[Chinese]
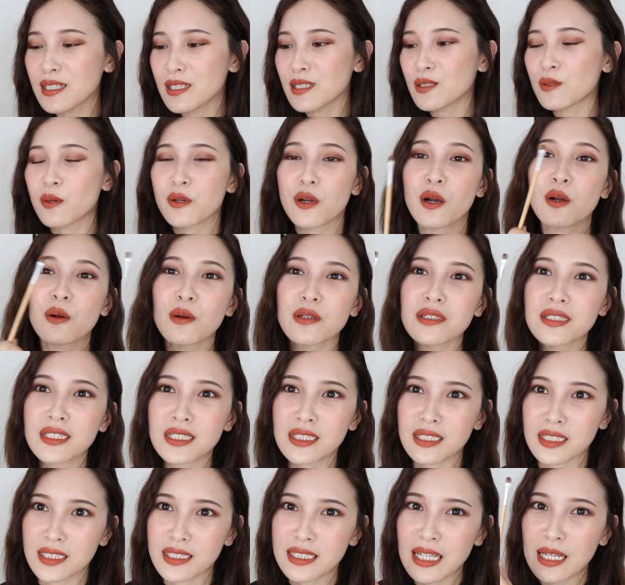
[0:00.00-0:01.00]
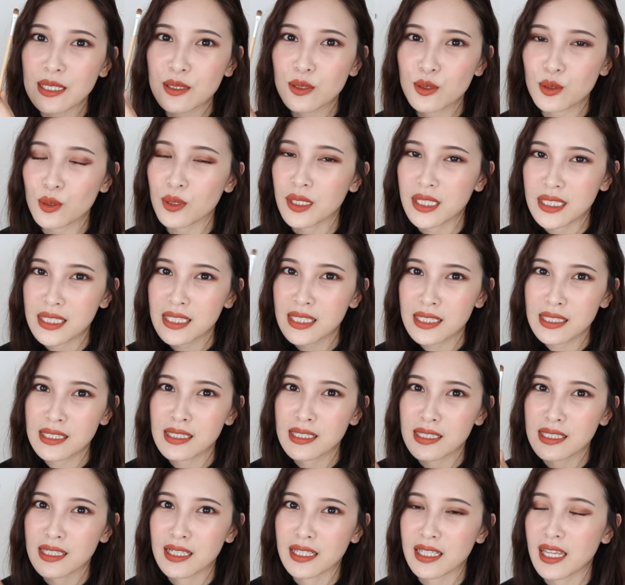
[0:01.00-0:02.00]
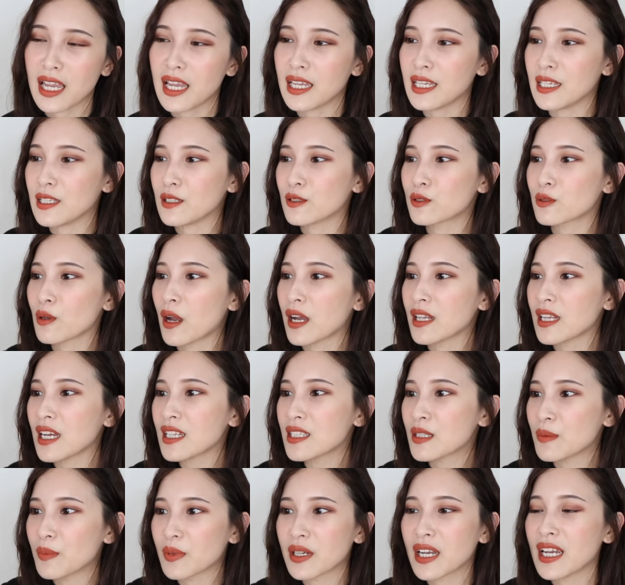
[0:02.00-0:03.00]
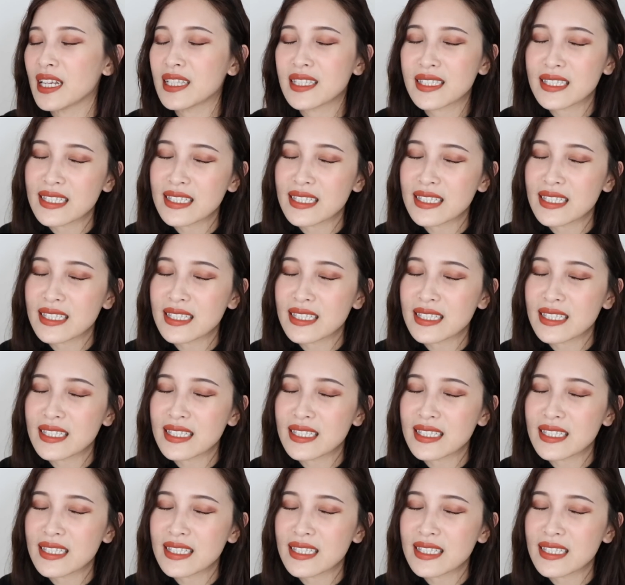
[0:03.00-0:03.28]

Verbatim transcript: 的是我用过史上最刺的眼影刷，它怎么可以